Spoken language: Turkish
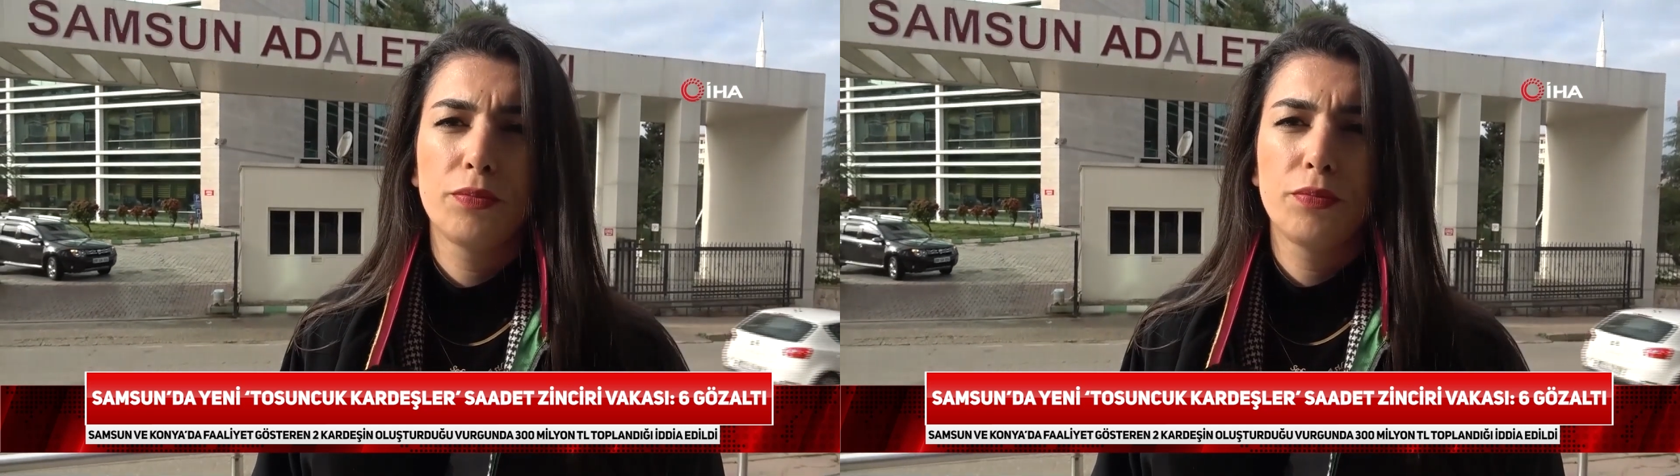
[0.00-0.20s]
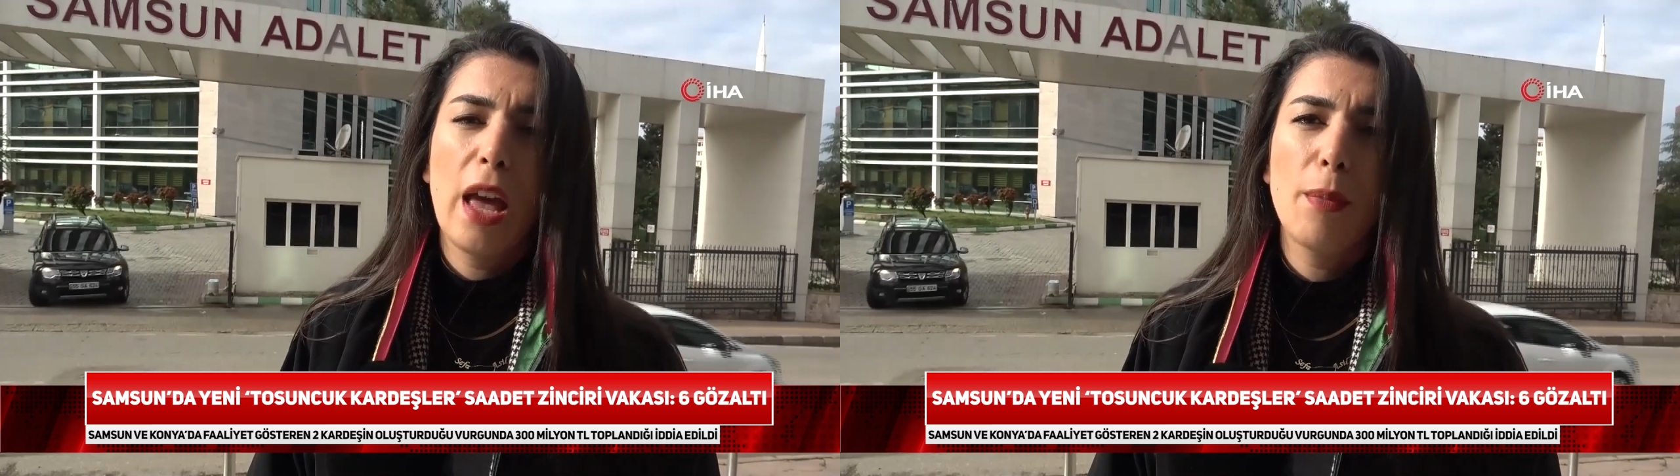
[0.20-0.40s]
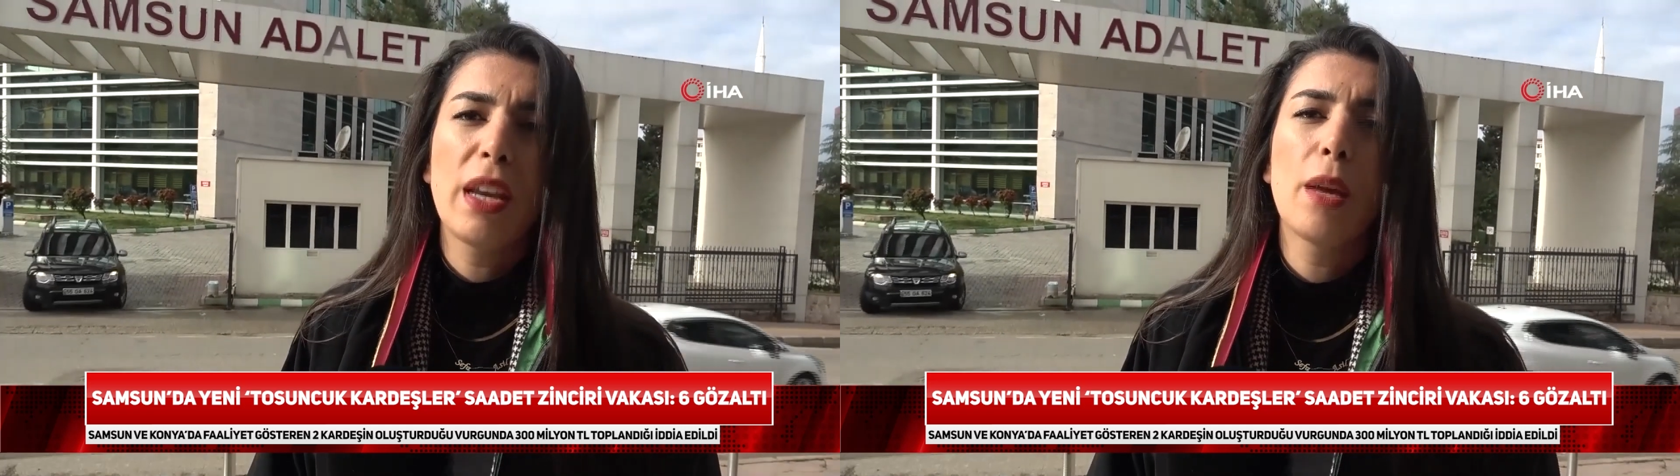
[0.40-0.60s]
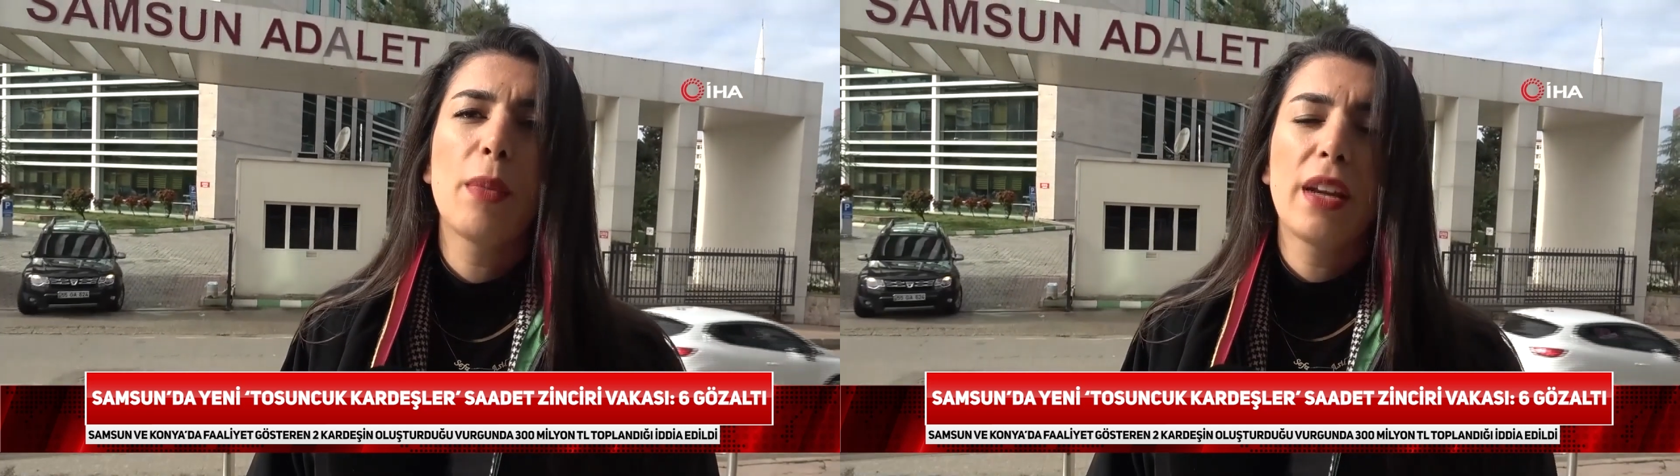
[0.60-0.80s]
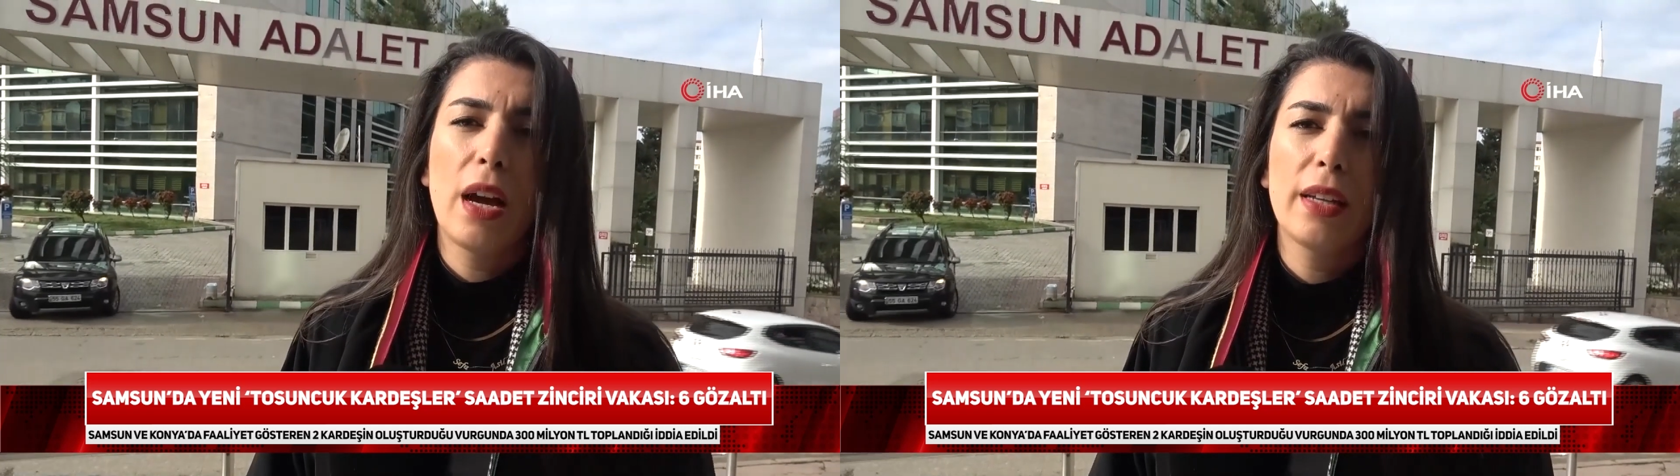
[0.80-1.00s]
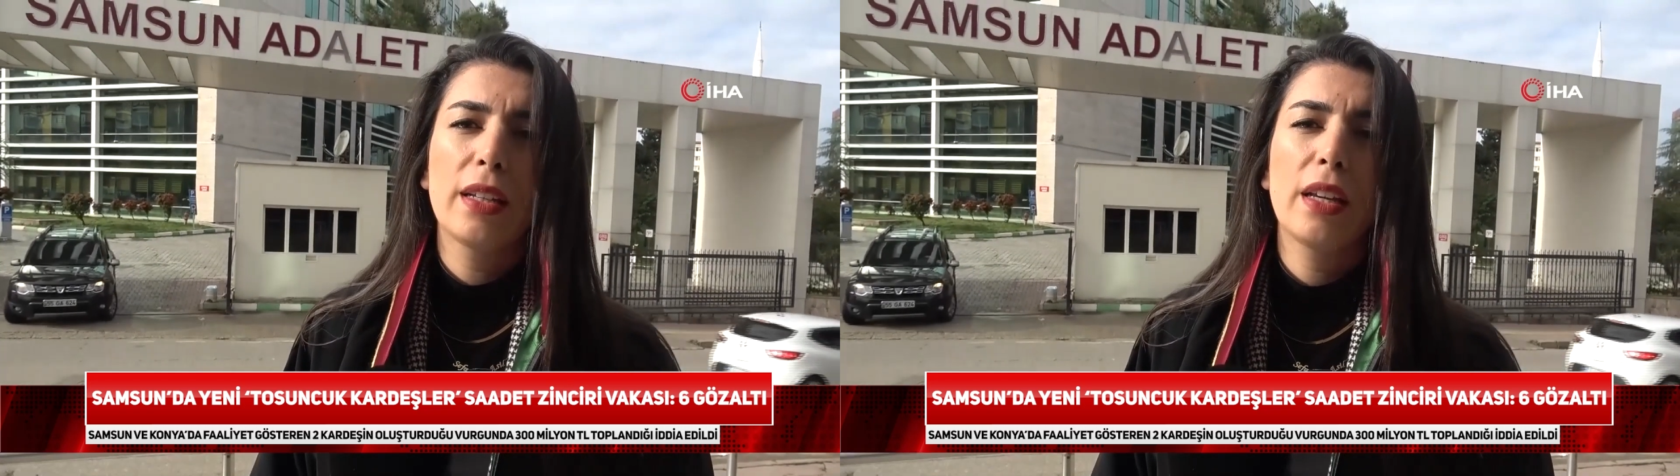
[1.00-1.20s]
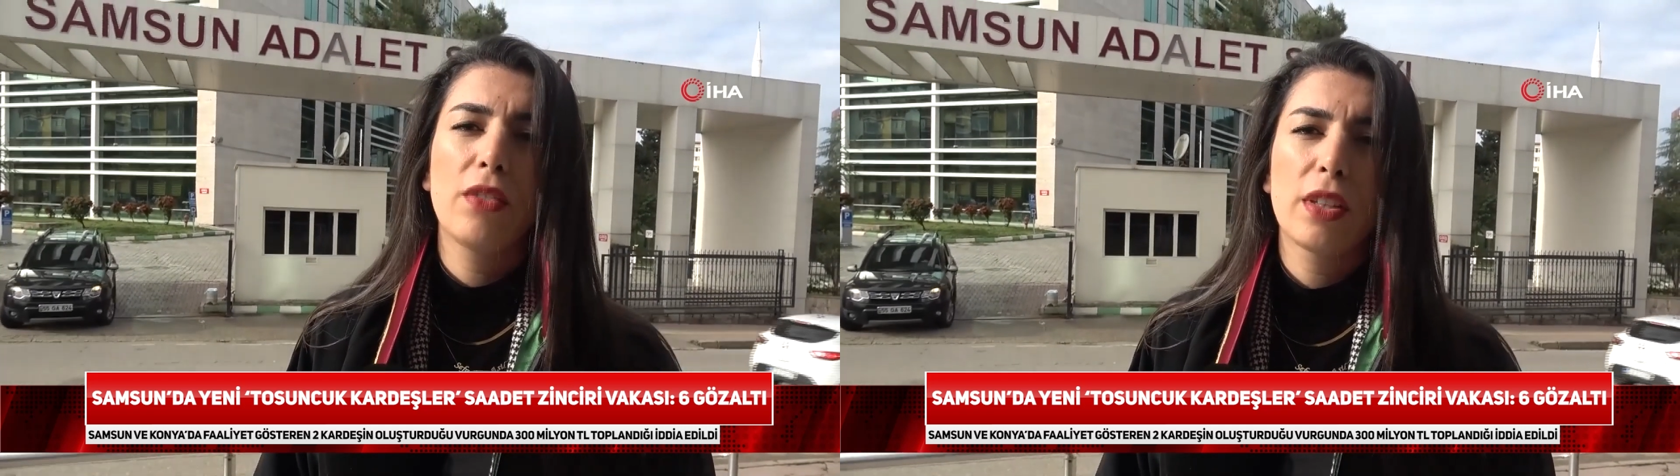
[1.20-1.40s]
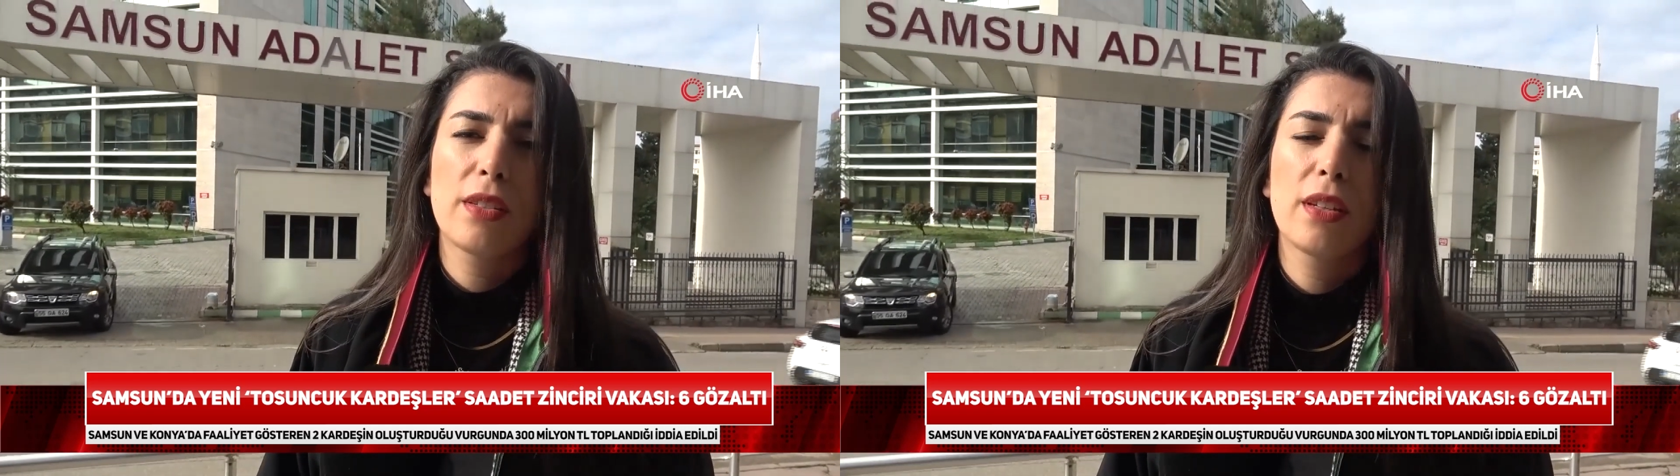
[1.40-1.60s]
Hemen hemen aynı
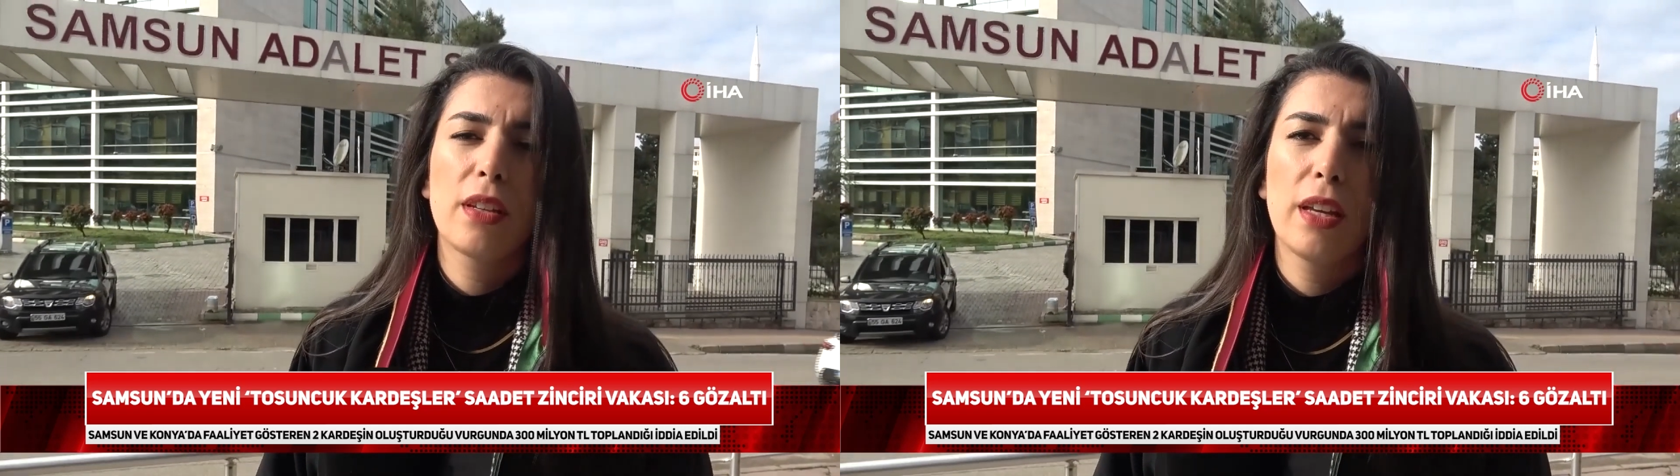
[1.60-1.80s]
evet.